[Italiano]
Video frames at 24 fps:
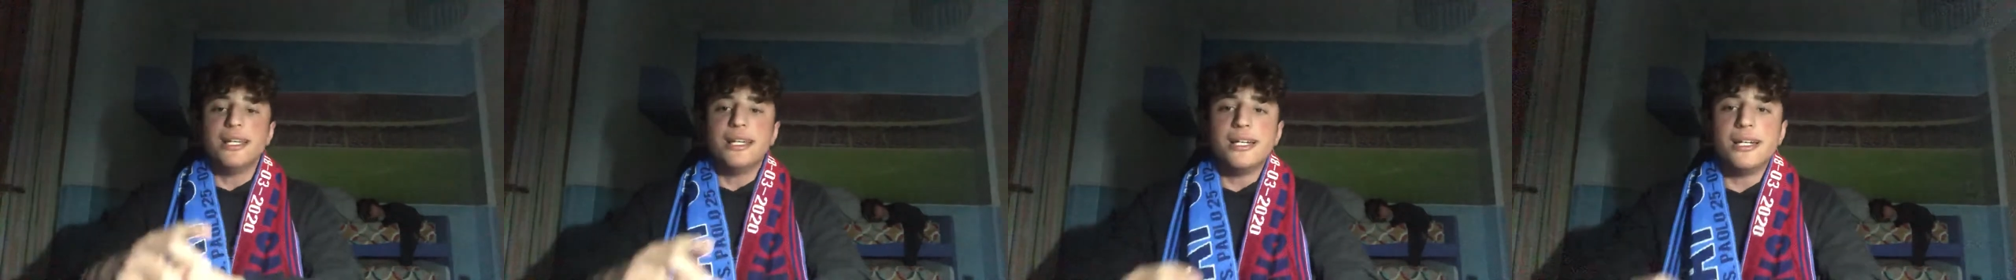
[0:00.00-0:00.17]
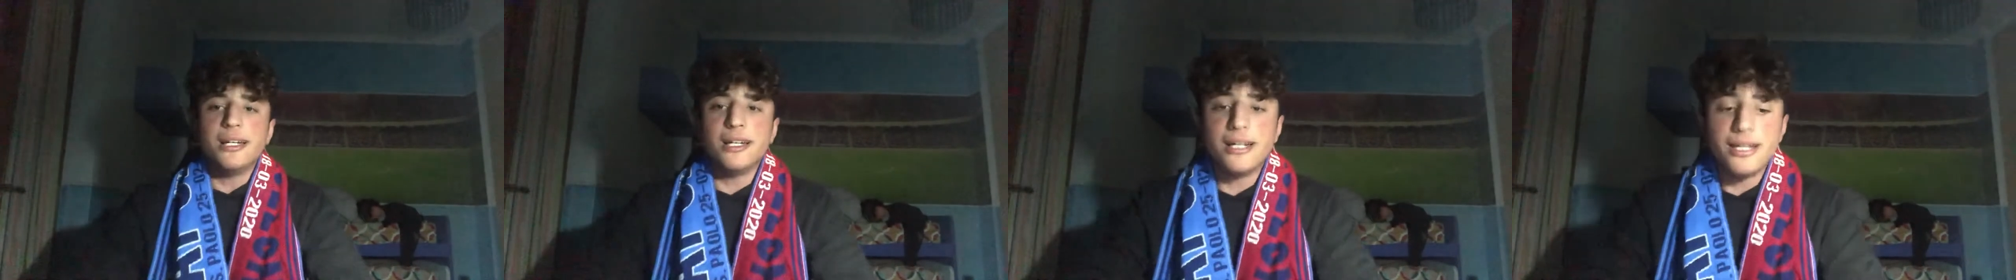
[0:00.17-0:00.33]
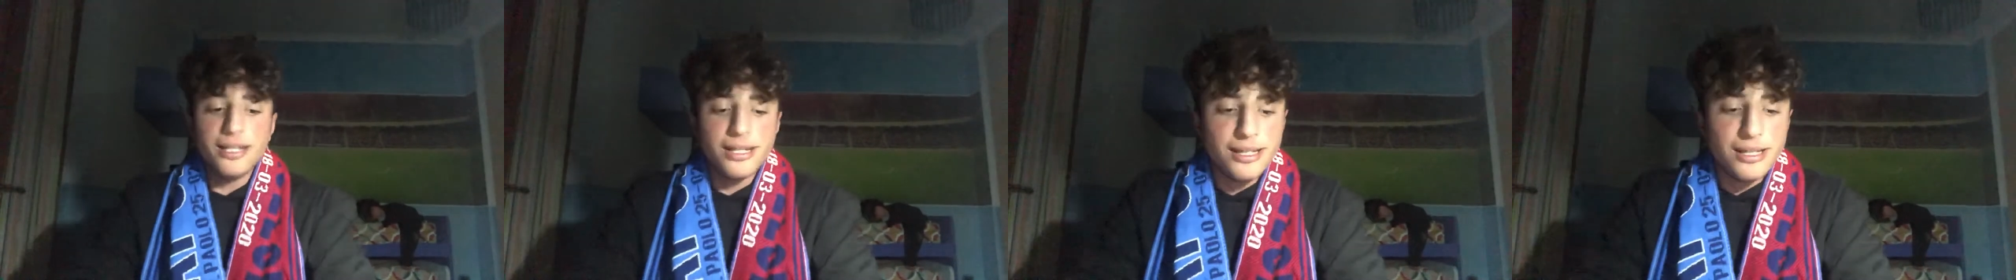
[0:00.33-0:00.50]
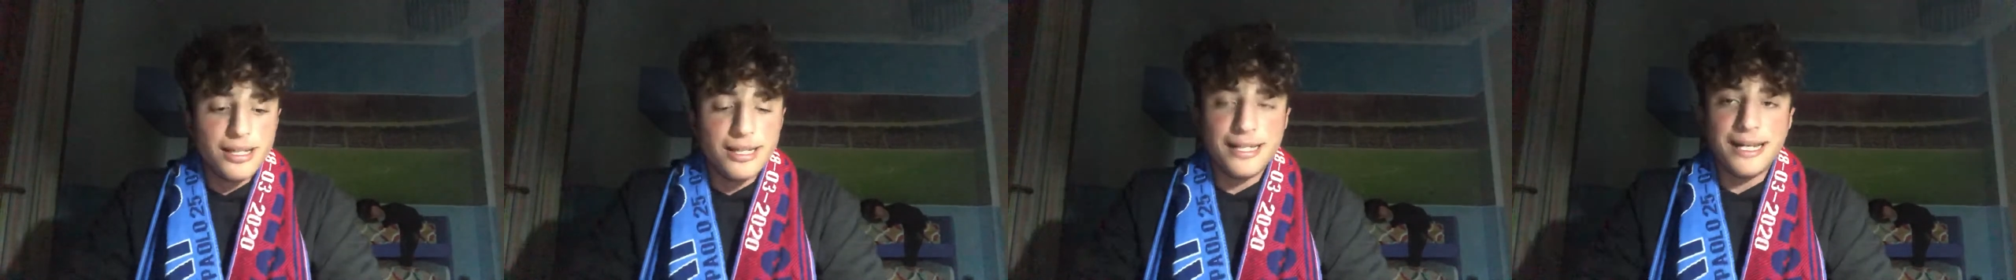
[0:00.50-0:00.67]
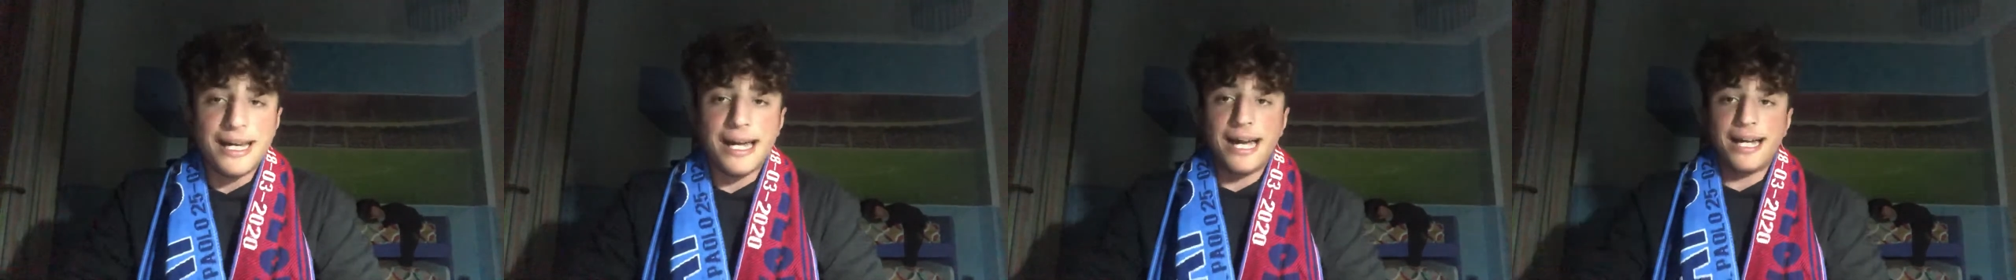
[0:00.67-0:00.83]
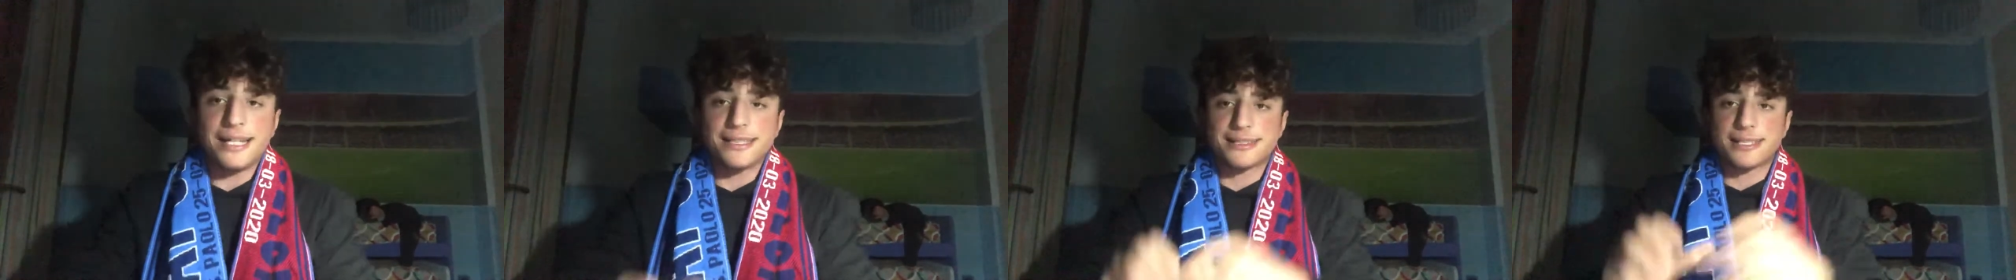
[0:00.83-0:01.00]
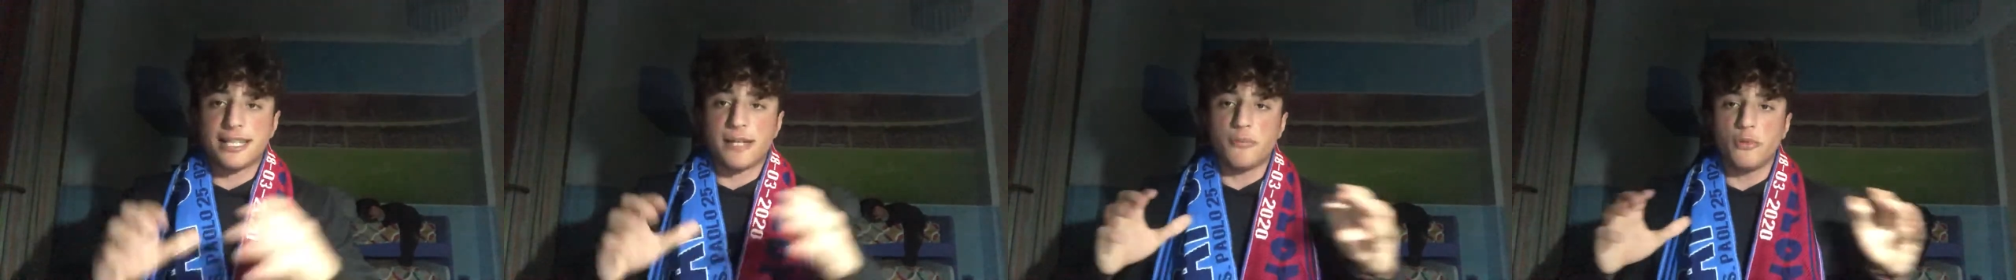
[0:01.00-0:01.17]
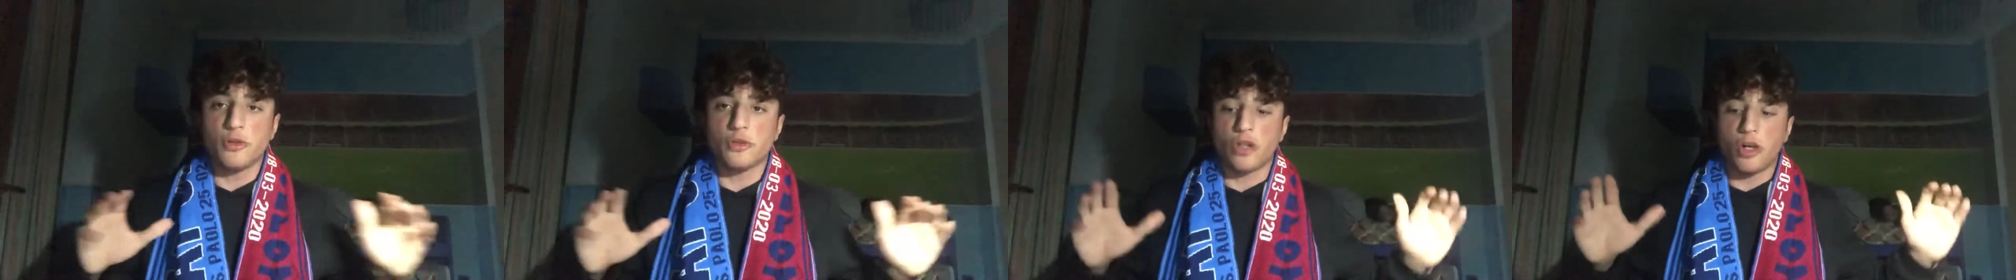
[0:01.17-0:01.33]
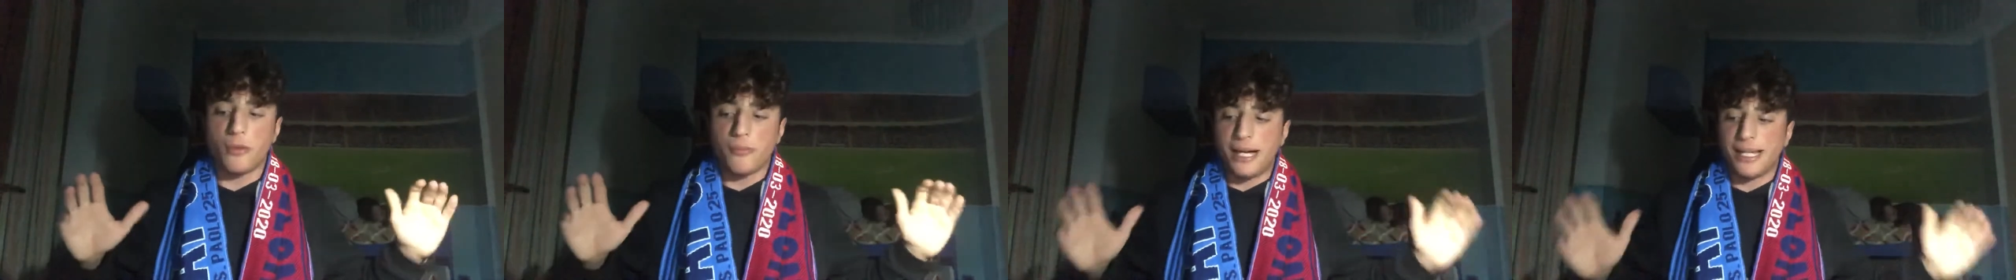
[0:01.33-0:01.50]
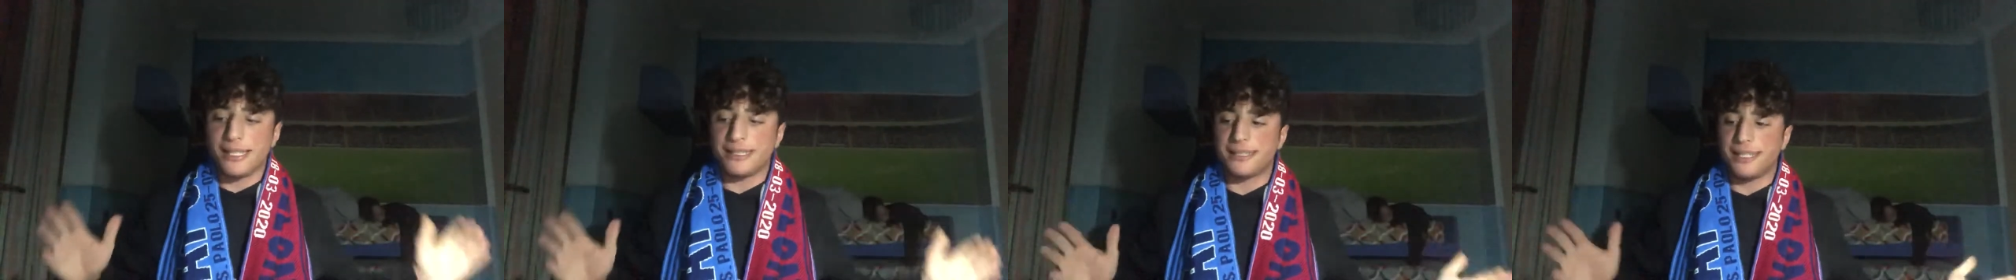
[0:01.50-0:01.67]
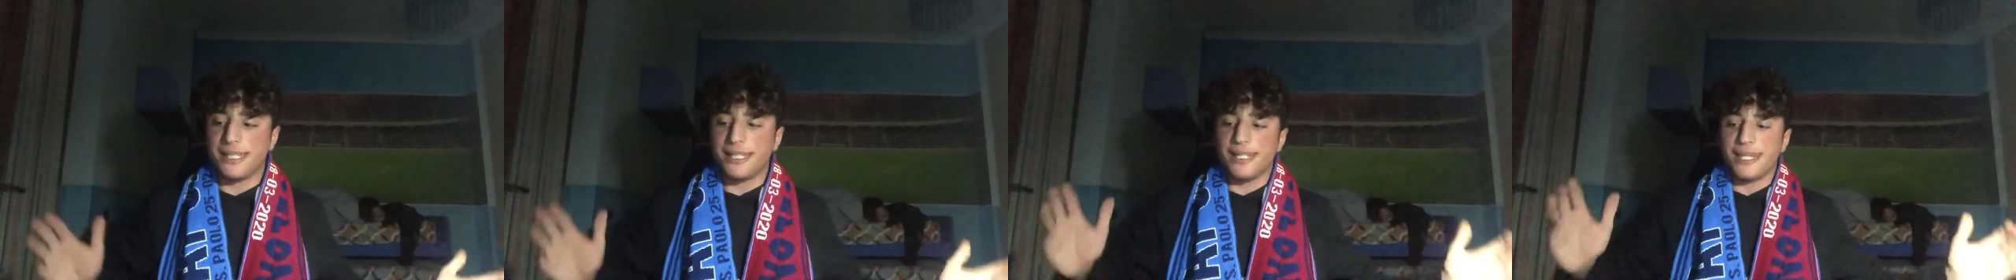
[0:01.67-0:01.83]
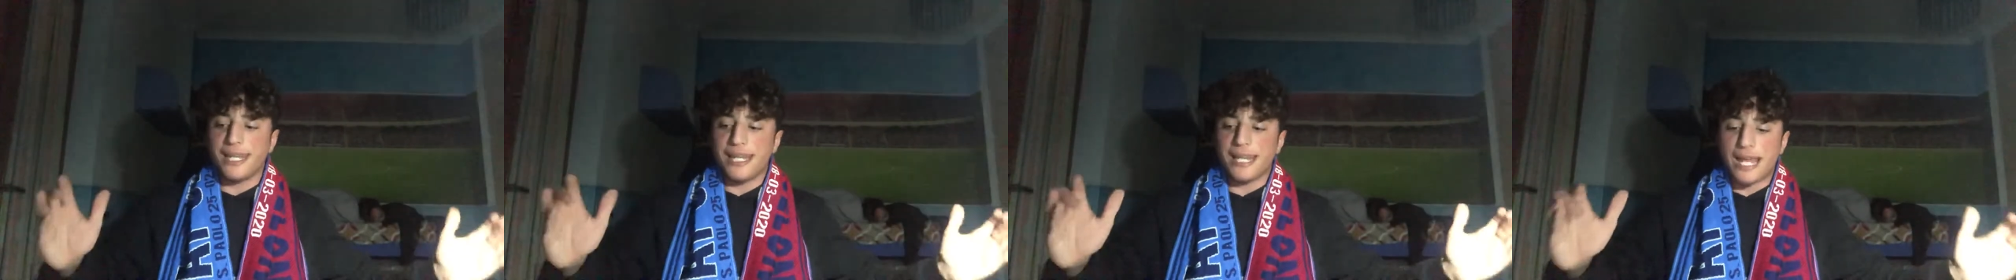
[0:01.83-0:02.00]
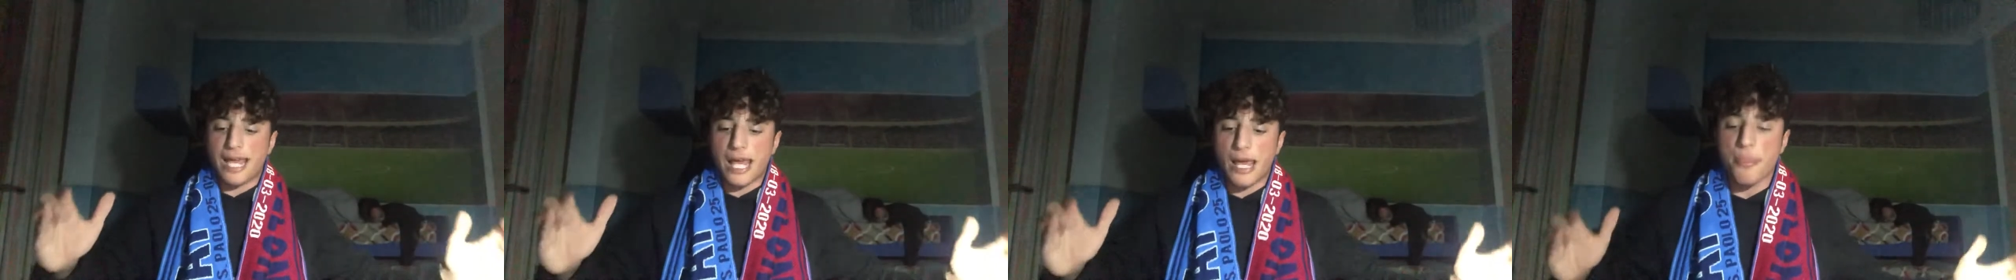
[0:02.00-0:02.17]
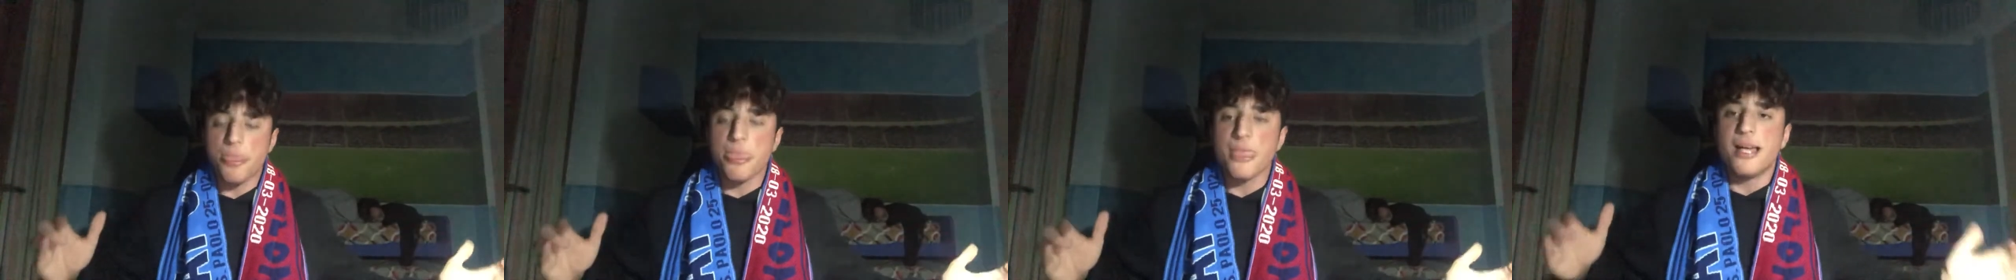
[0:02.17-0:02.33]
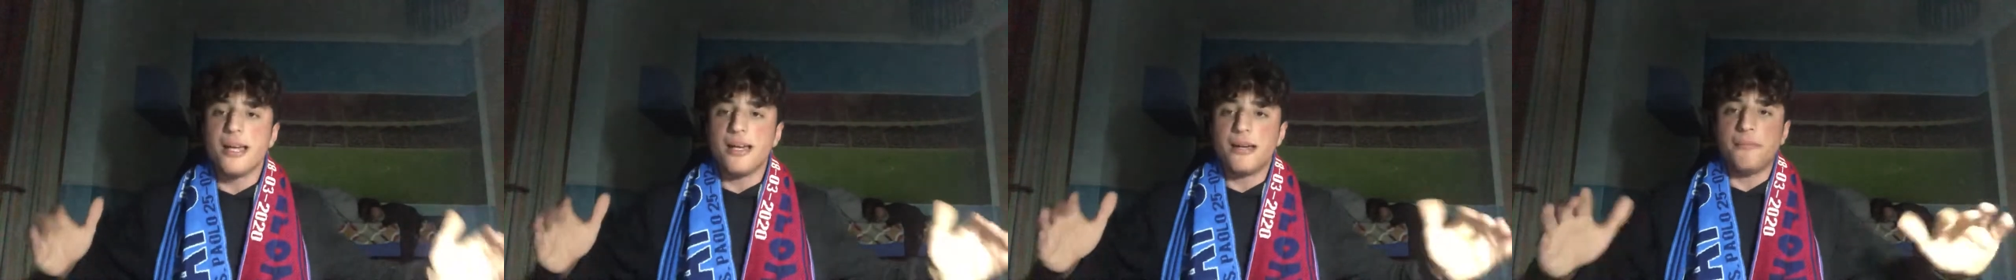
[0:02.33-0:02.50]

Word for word: eh, ha saputo mantenere,